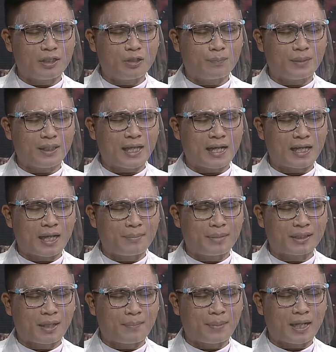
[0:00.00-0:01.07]
yang kami
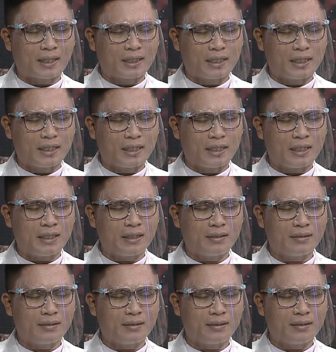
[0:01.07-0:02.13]
tapaki ini,
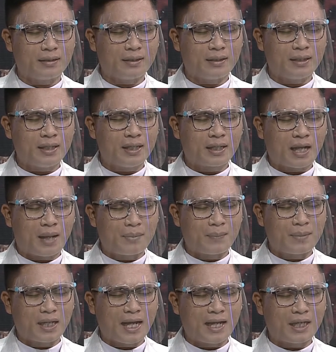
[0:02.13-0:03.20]
kami
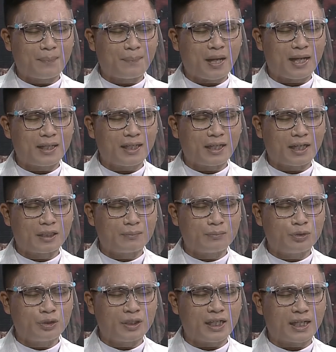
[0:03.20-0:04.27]
menghadap hadiratmu
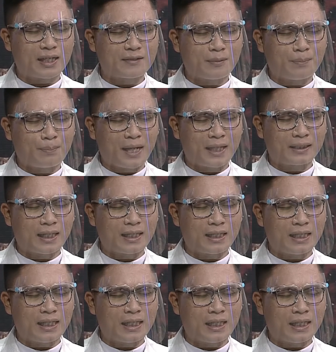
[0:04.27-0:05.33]
di kesempatan
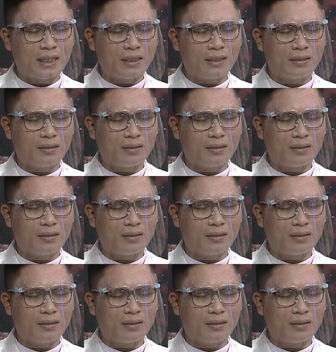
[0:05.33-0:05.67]
ini